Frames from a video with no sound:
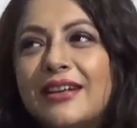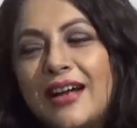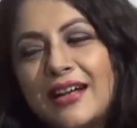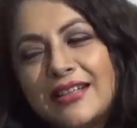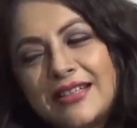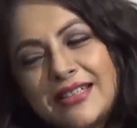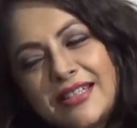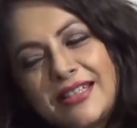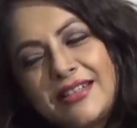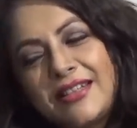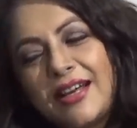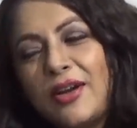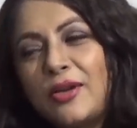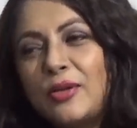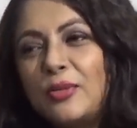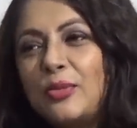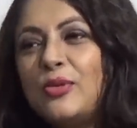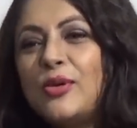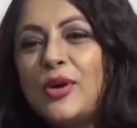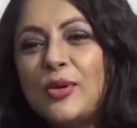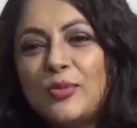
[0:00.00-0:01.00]
আছি
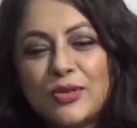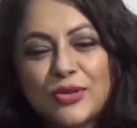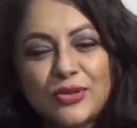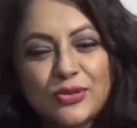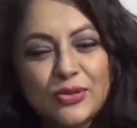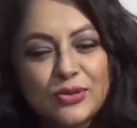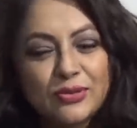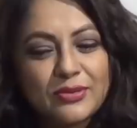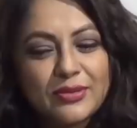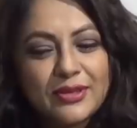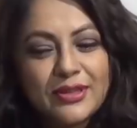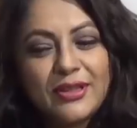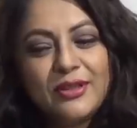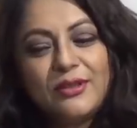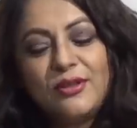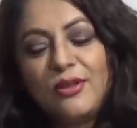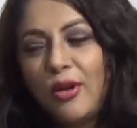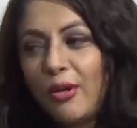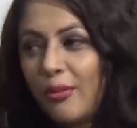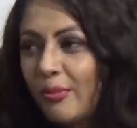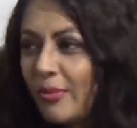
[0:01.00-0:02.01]
থাকবো আমি তো
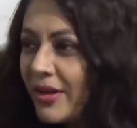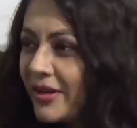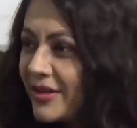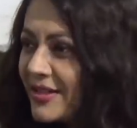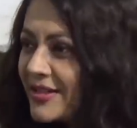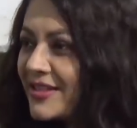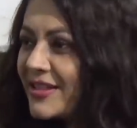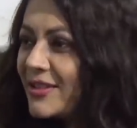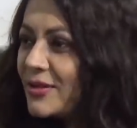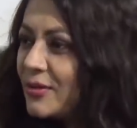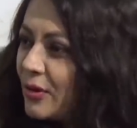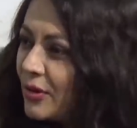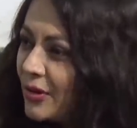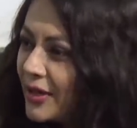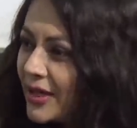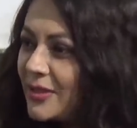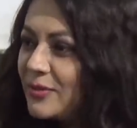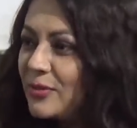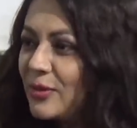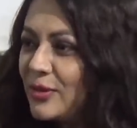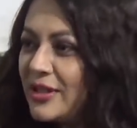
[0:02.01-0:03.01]
লম্বা রেসের
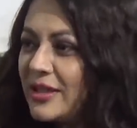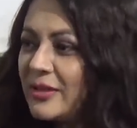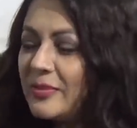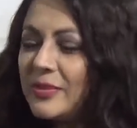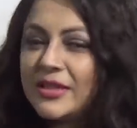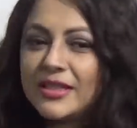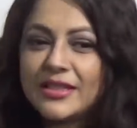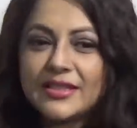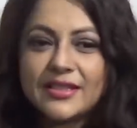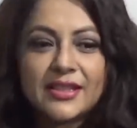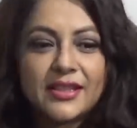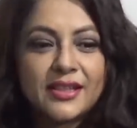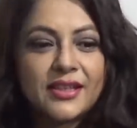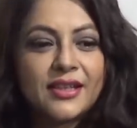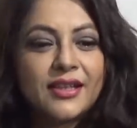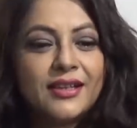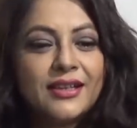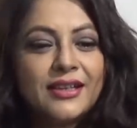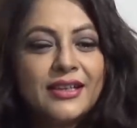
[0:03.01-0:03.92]
ঘোড়াই বলি আমি নিজেকে